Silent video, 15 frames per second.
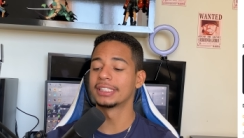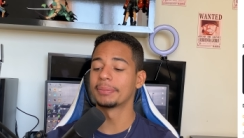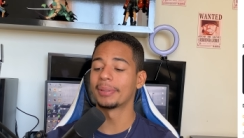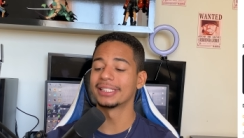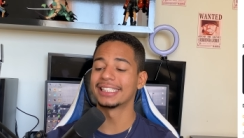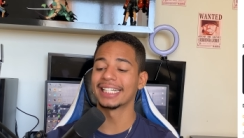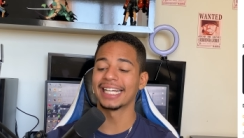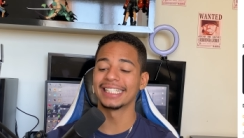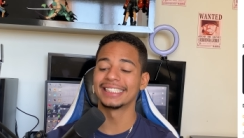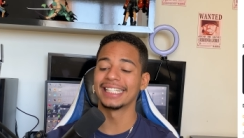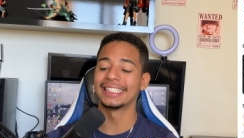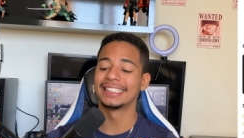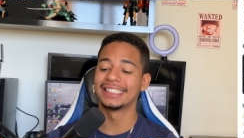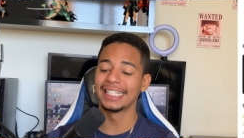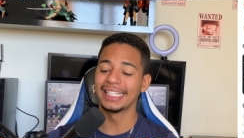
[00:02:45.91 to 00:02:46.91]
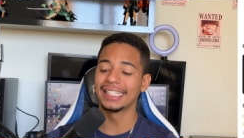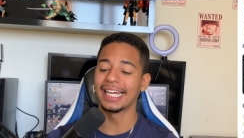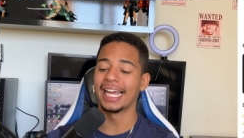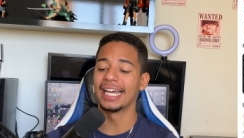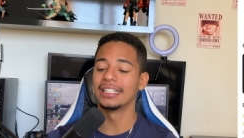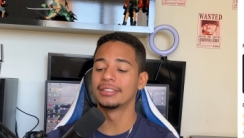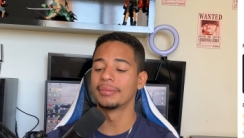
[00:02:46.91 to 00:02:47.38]
que você pode sacar 60
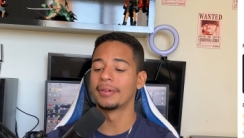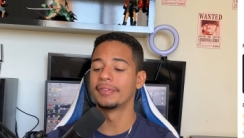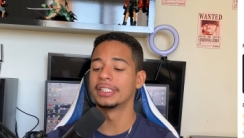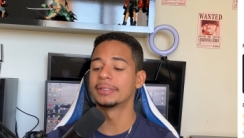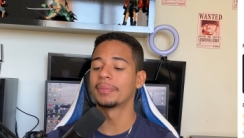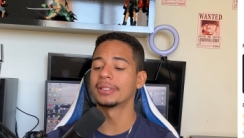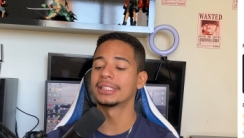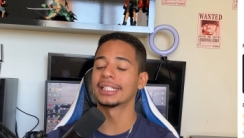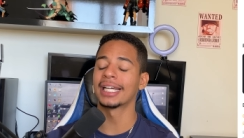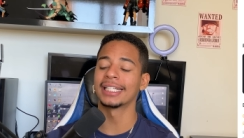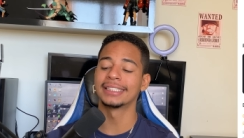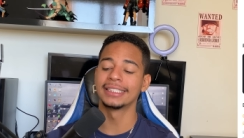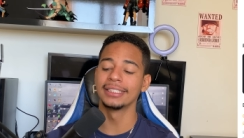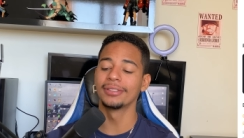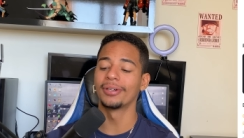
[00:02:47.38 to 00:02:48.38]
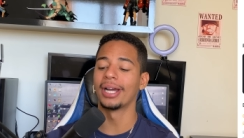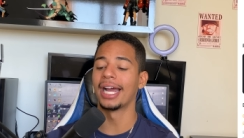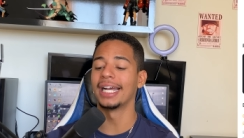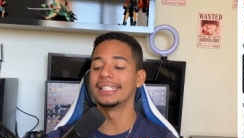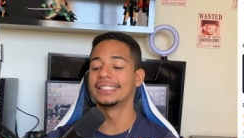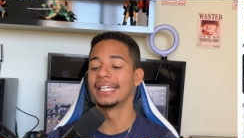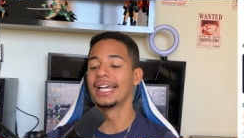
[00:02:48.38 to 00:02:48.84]
reais de uma vez, você pode sacar 5
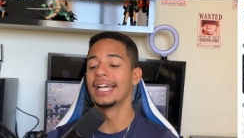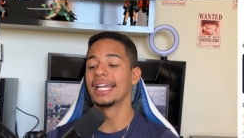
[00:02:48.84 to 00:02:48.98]
reais,